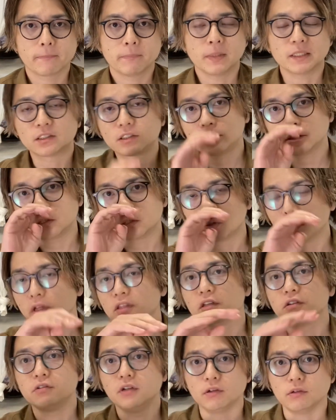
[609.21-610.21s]
まあすぐ取
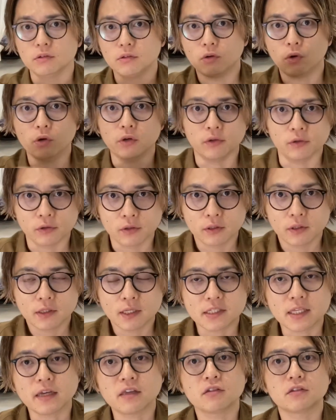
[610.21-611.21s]
れてくれるオイル
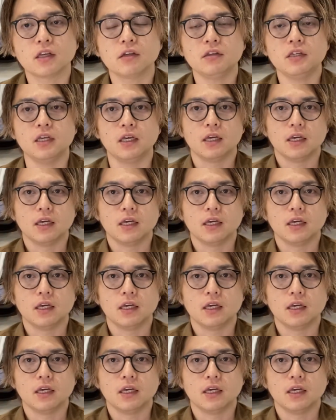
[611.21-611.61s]
で、さっき言ったように